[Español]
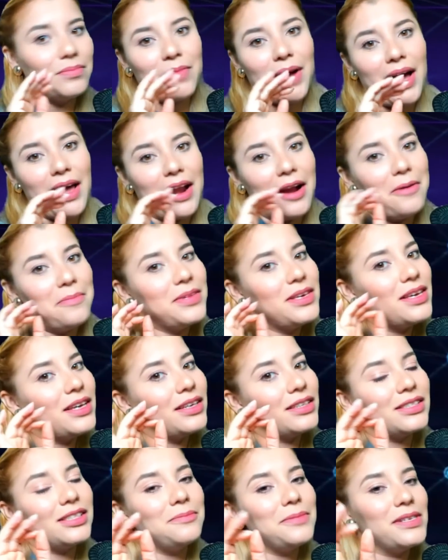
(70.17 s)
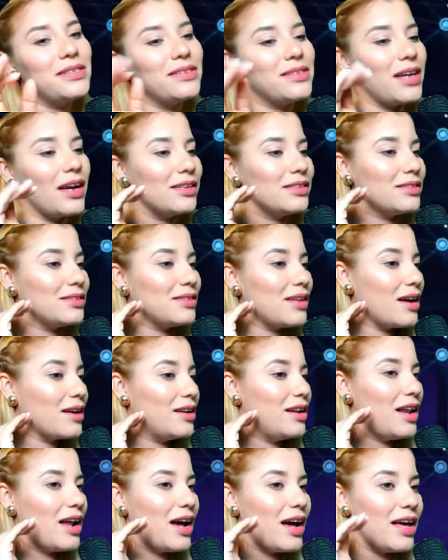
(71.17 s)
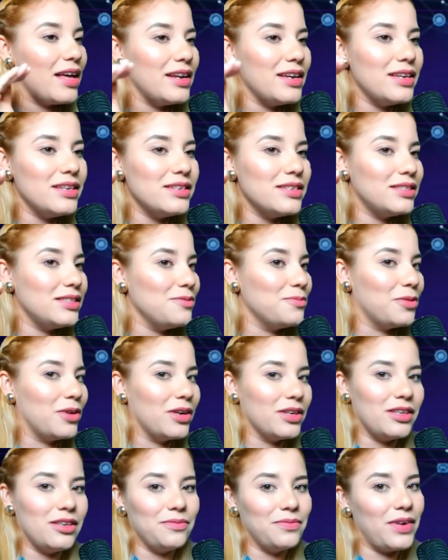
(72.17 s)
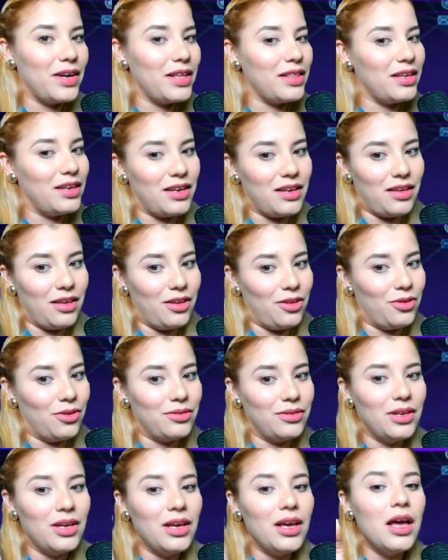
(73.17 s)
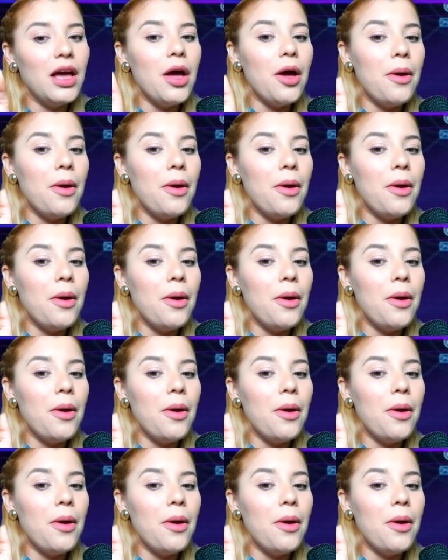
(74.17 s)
Para mí este mensaje está clarísimo a quién va dirigido.